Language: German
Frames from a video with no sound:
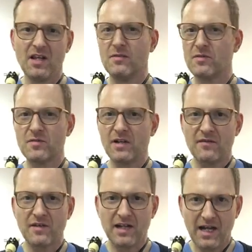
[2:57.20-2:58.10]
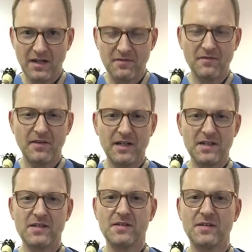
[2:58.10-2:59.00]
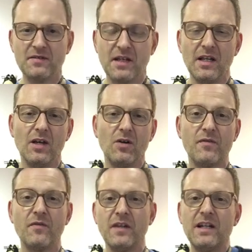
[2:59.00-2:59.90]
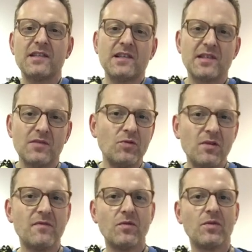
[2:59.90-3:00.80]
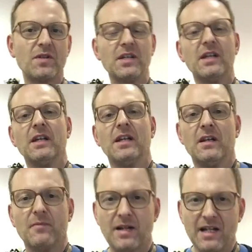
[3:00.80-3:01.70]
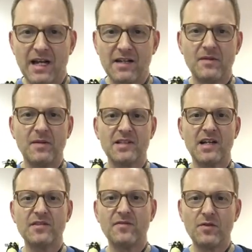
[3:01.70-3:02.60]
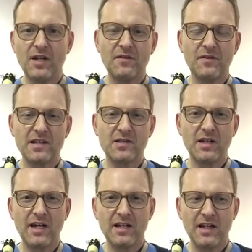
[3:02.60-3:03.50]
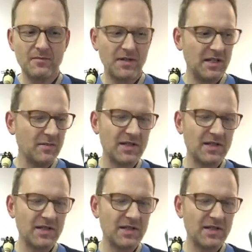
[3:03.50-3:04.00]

Muss man einfach lernen. Fertig. Na? Ne? Und für viele ist das ungewohnt. Man lernt, wenn man Saxophon anfängt zu lernen, lernt man immer